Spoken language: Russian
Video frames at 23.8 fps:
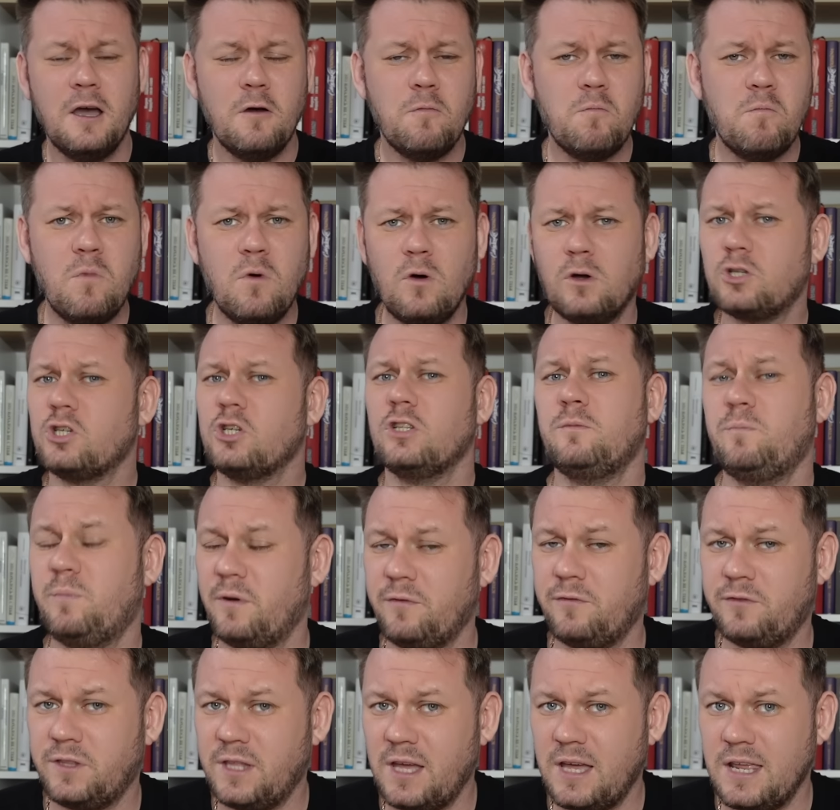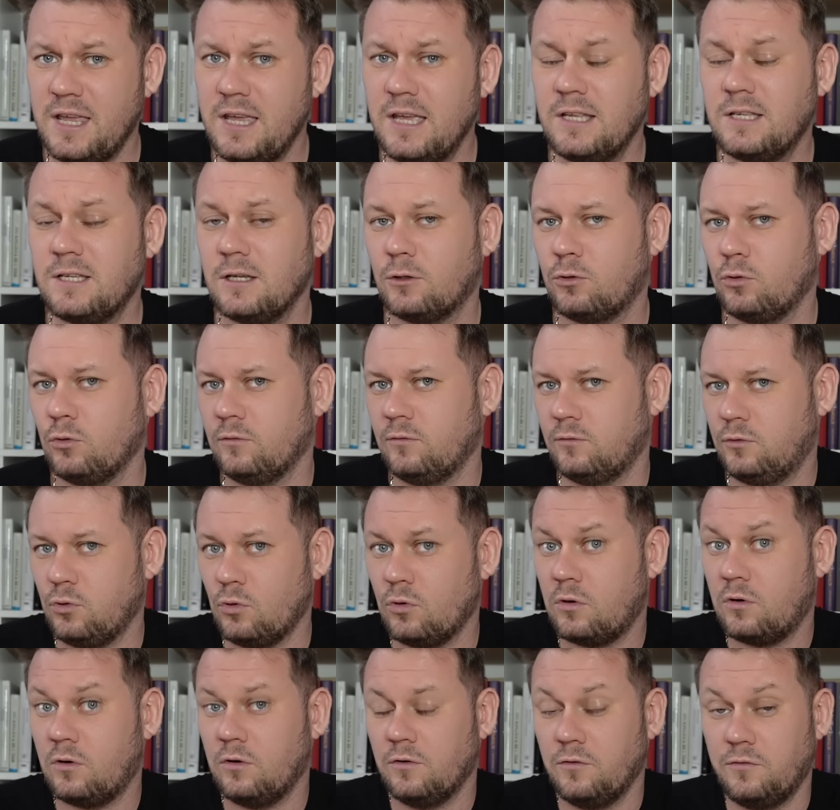может повторить, и тут
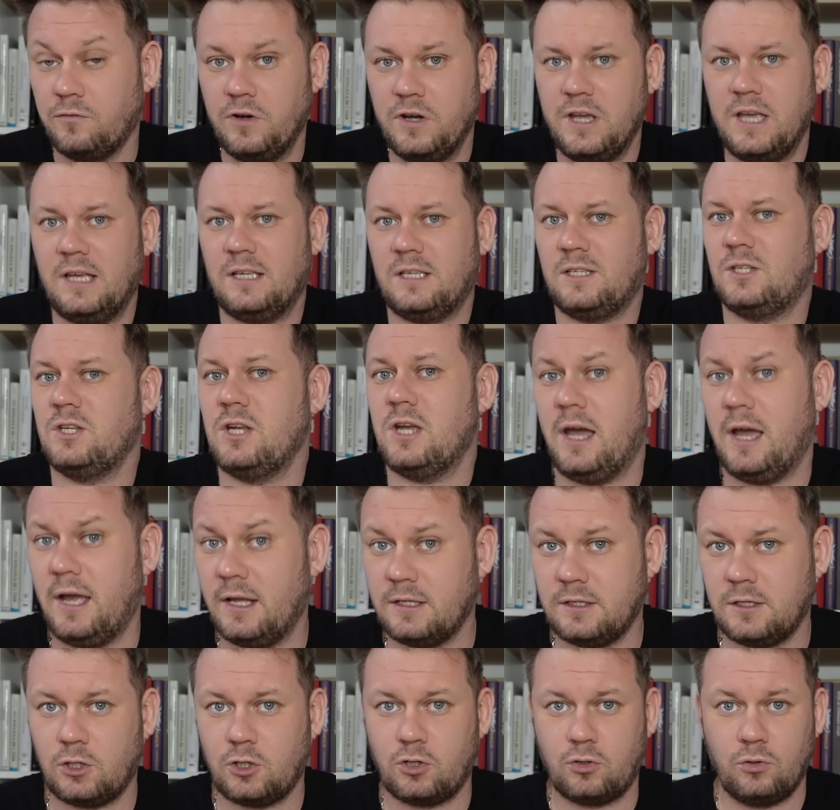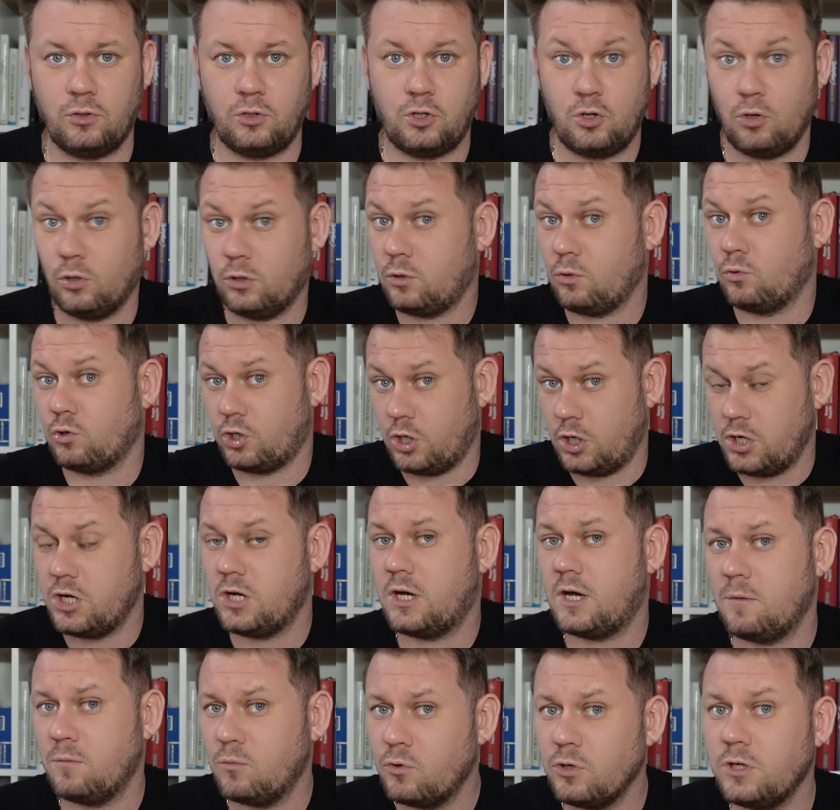вдруг выясняется, что что-то уже
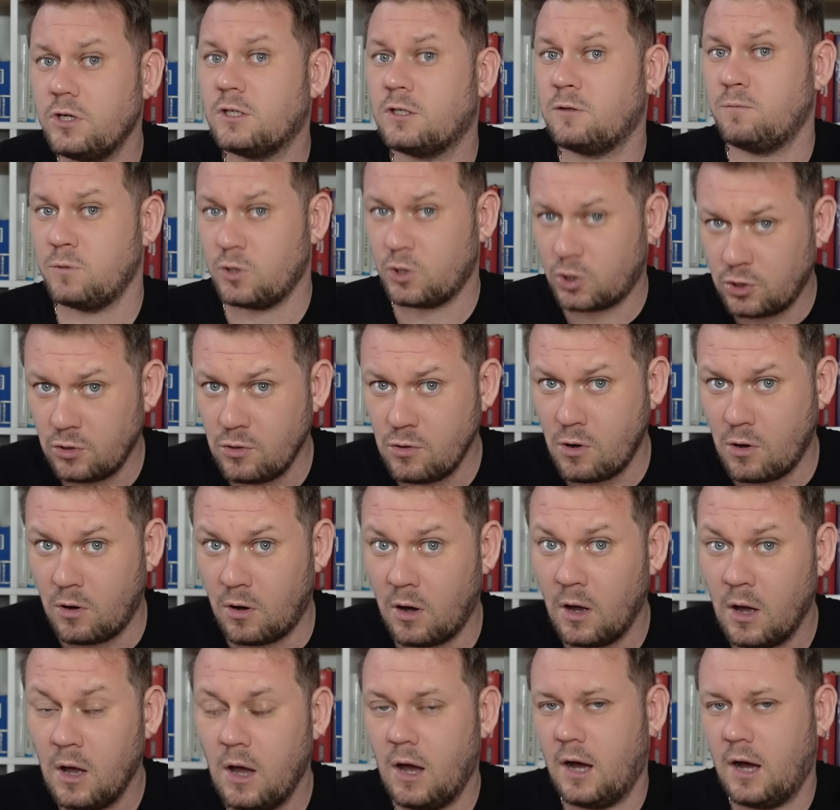никому не смешно.